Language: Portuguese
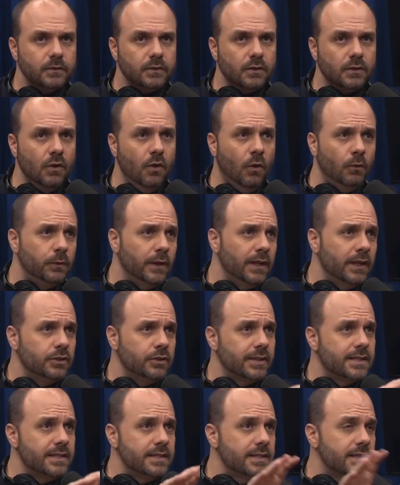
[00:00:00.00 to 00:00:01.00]
Vamos falar de
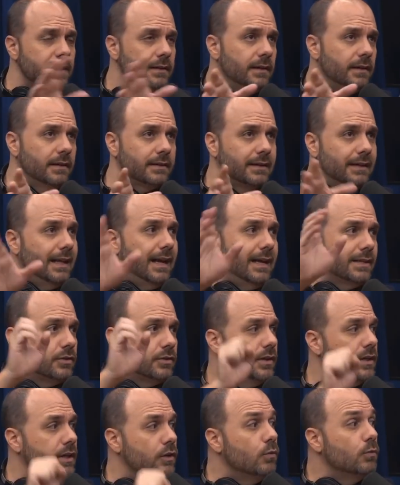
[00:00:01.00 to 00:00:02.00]
um artista
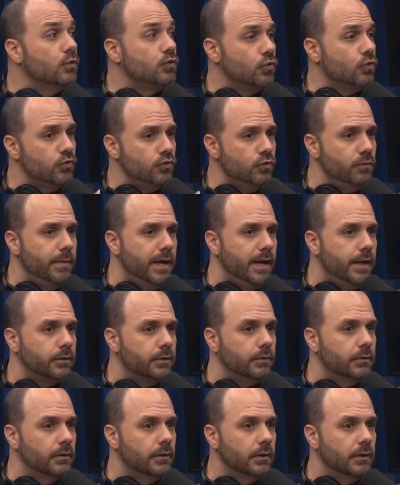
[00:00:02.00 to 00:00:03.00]
clássico aqui, como João
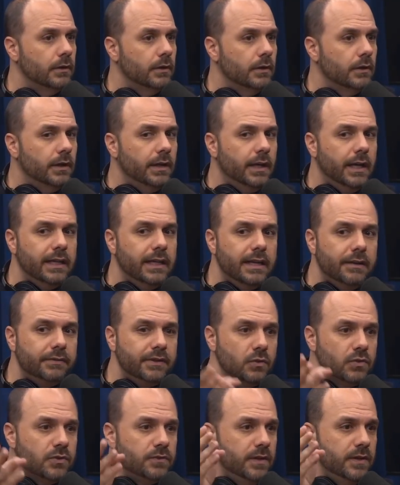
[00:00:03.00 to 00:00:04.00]
Gilberto. Ele deve
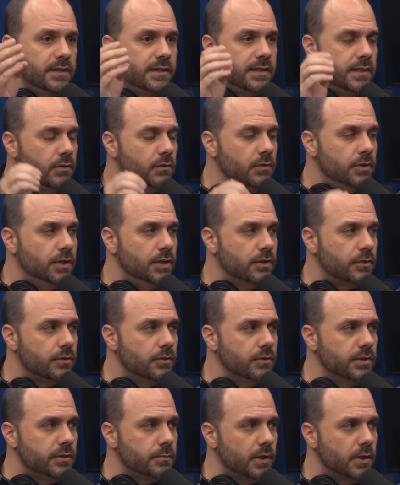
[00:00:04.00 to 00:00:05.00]
ter uns 25
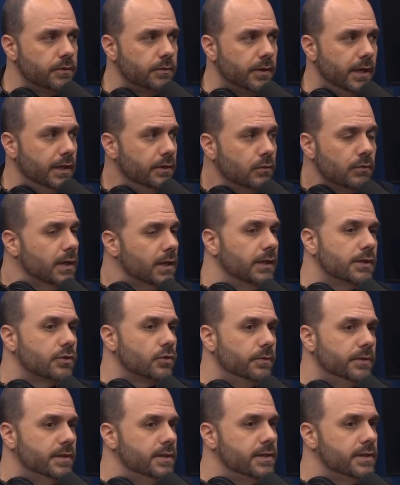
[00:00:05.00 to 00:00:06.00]
discos no Spotify. Ele nunca
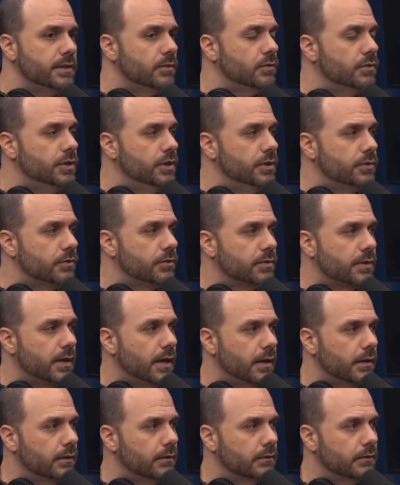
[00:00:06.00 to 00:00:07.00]
lançou 25 discos,
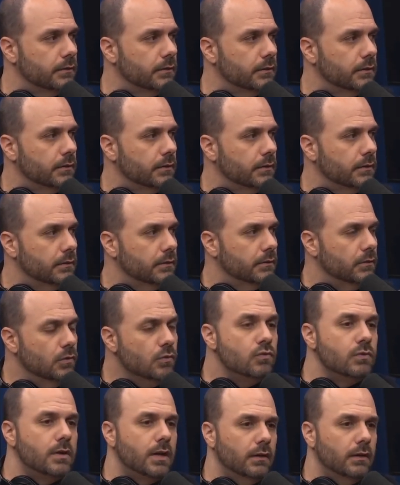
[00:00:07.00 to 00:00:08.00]
cara.
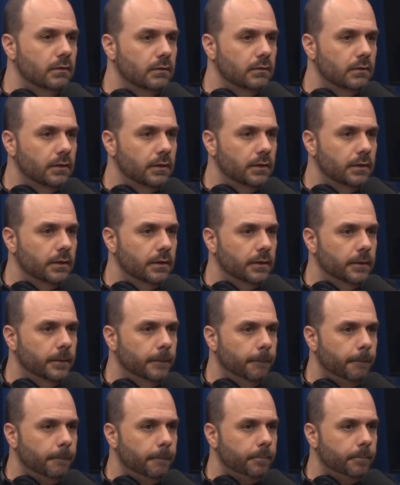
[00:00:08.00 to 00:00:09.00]
Nunca.
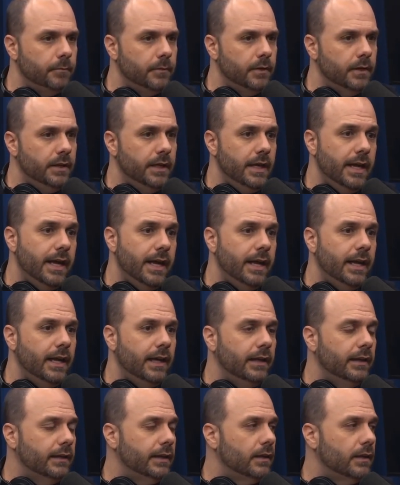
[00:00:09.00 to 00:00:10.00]
E
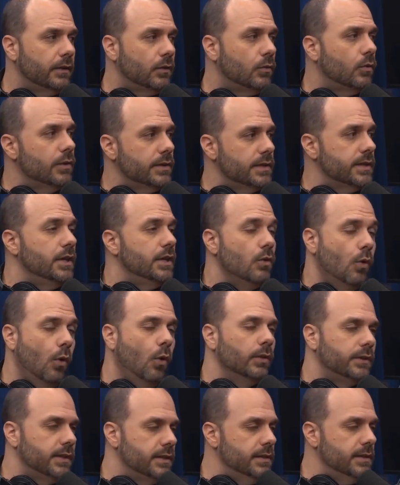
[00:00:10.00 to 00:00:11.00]
é coisa que
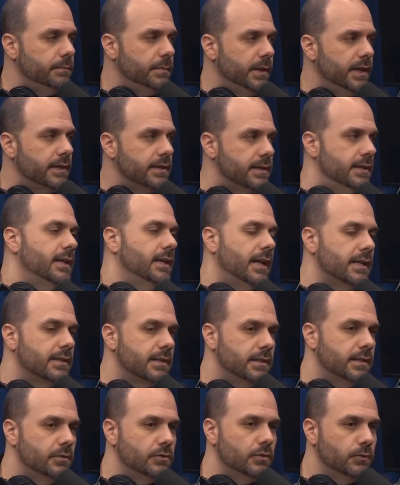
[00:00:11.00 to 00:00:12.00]
outras empresas,
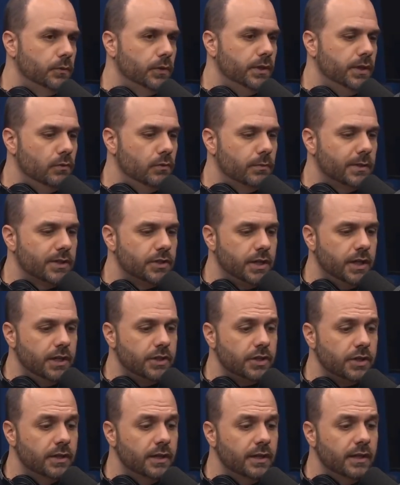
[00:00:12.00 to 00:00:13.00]
graças a Deus não foi nenhum
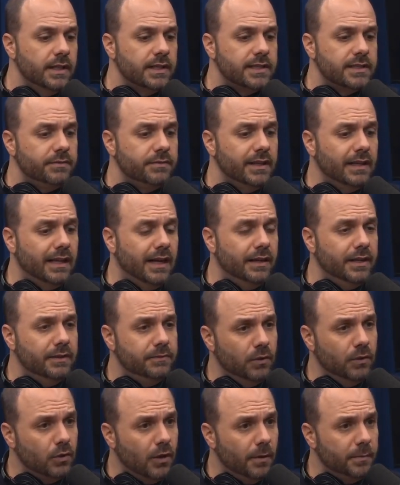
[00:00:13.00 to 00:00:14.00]
agente, que você vê lá e
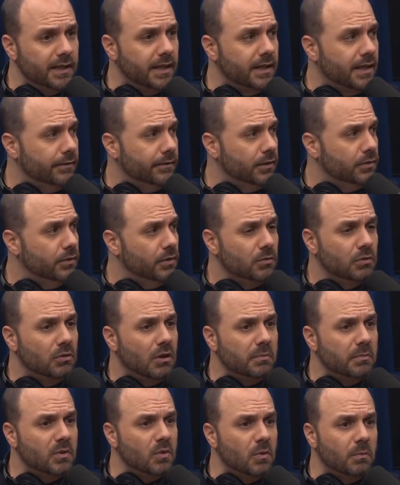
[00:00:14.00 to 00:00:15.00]
vê o nome da gravadora, um
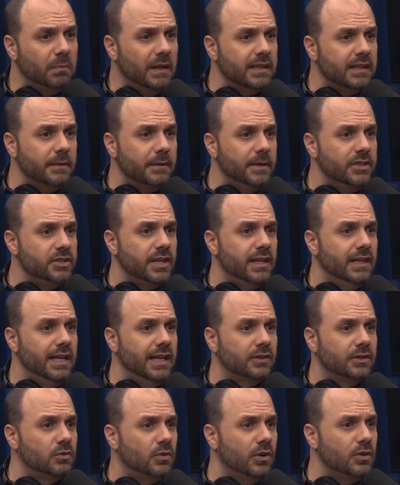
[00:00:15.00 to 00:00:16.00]
nome completamente
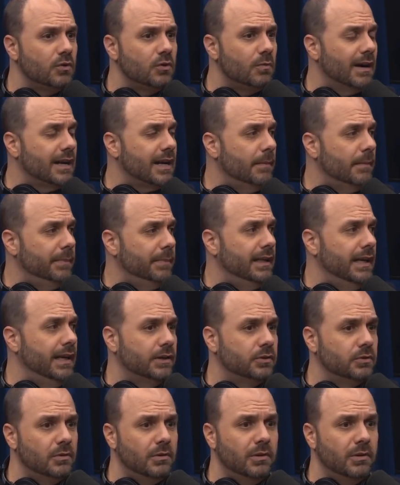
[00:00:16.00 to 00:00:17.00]
aleatório, com uma capa
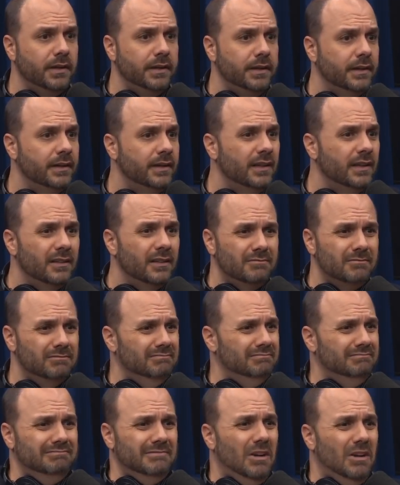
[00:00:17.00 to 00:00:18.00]
aleatória,
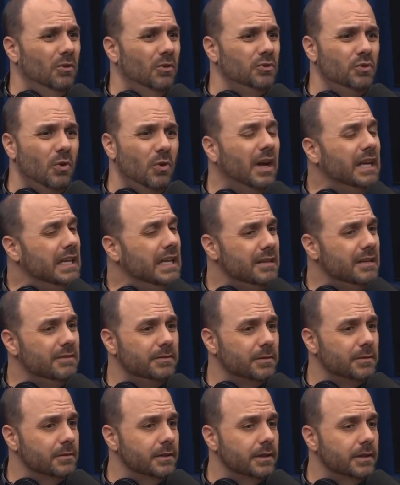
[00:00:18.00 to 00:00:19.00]
com áudio
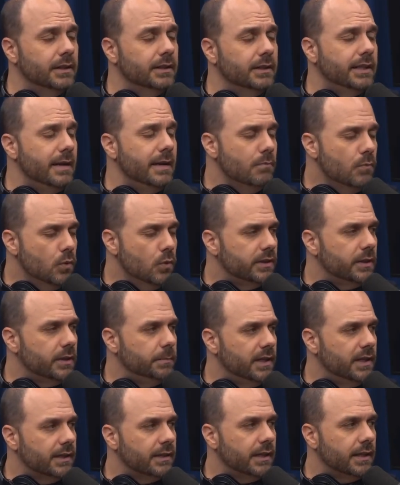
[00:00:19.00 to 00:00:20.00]
horrível. Tem muita
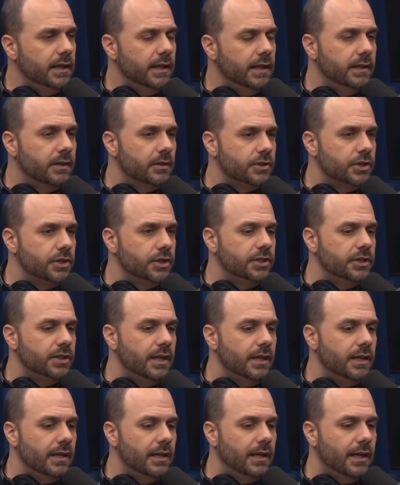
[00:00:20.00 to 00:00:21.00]
pirataria. Então a gente
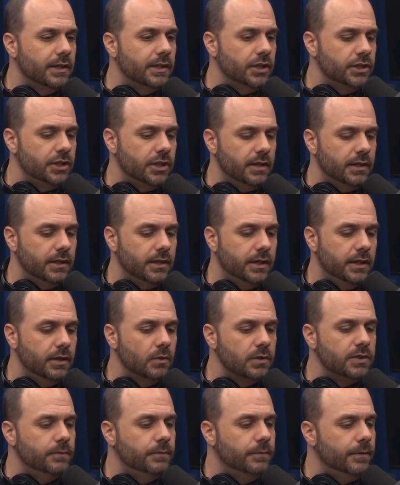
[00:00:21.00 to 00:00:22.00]
tem, a gente
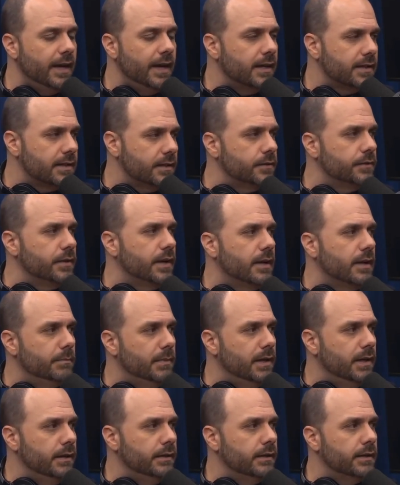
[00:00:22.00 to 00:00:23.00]
criou diversas
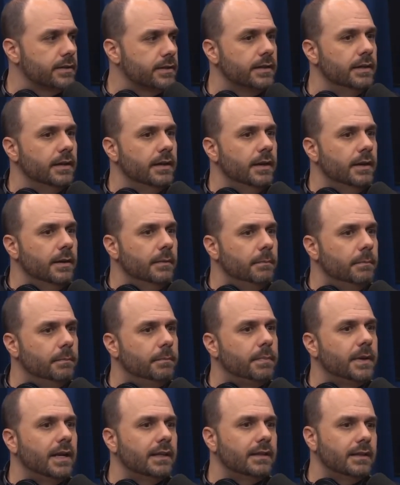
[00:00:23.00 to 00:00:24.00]
ferramentas
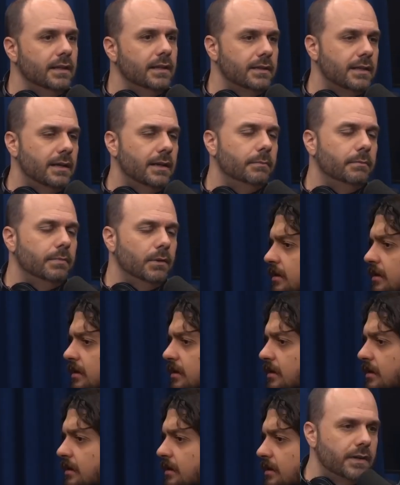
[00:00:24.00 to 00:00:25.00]
para tentar bloquear
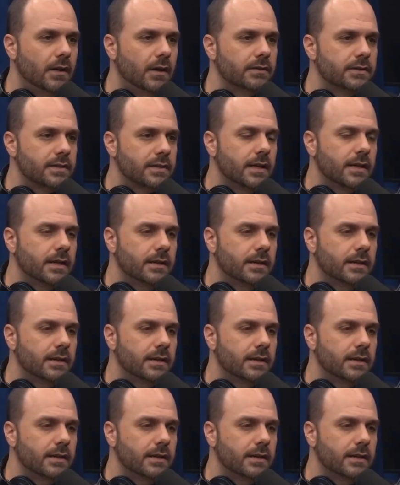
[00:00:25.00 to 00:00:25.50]
essas fraudes, das, cara. Das